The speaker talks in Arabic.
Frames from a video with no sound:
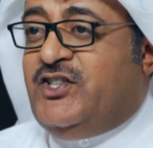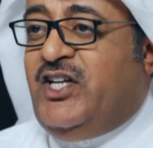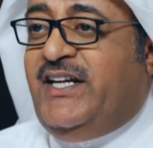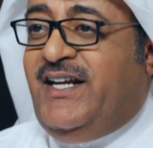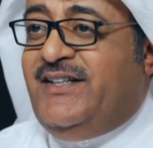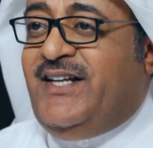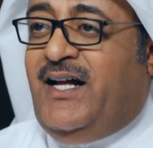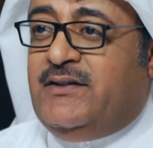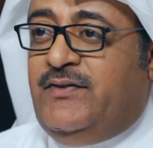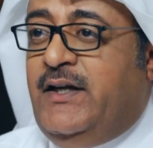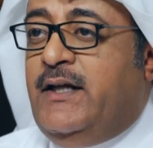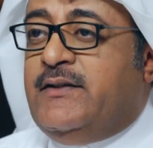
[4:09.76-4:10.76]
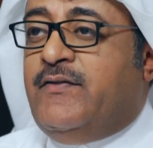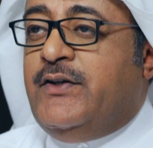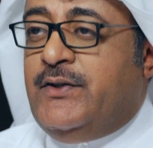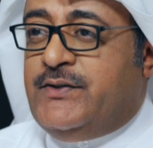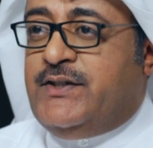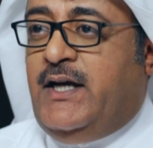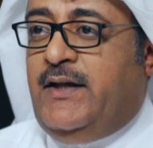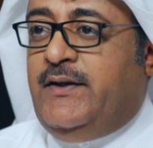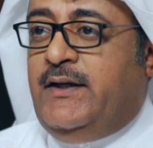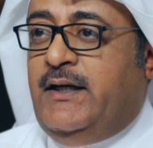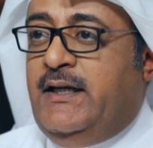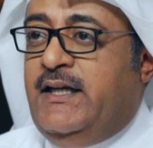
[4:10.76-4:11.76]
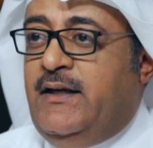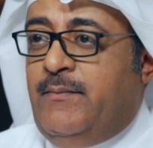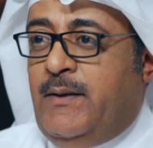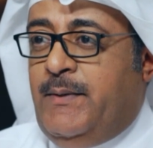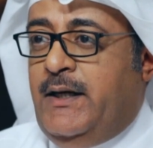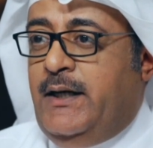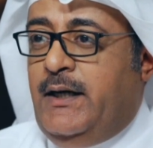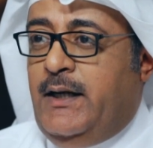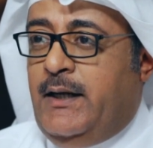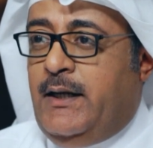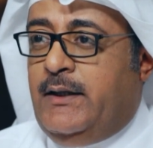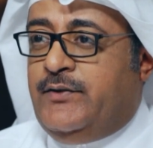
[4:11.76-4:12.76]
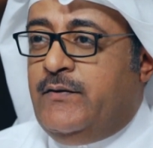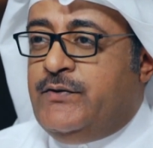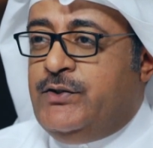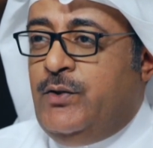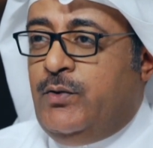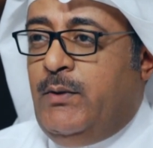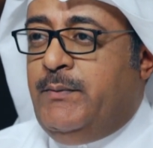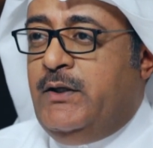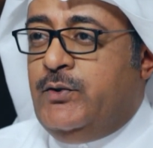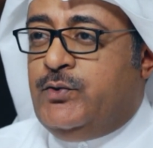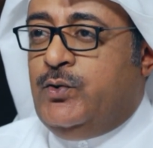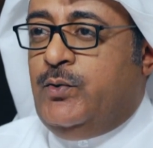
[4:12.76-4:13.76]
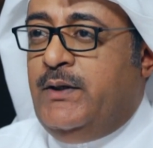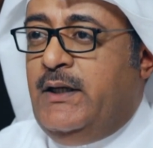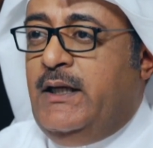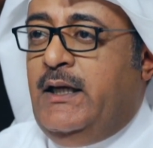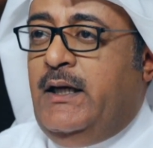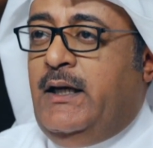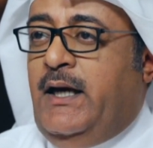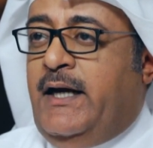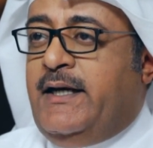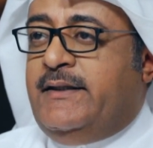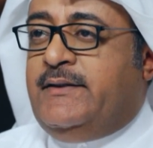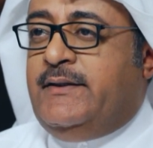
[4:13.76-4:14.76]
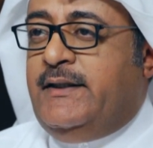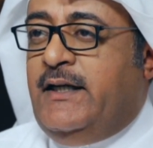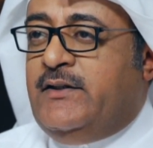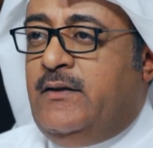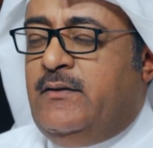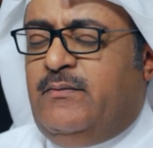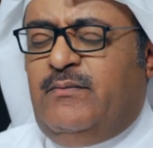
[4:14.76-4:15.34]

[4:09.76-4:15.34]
الشركه اللي دخلت فيها انت في النص هذه اللي هي ما بين التلفزيون آه، وما بين اليوتيوب ايه حقت يد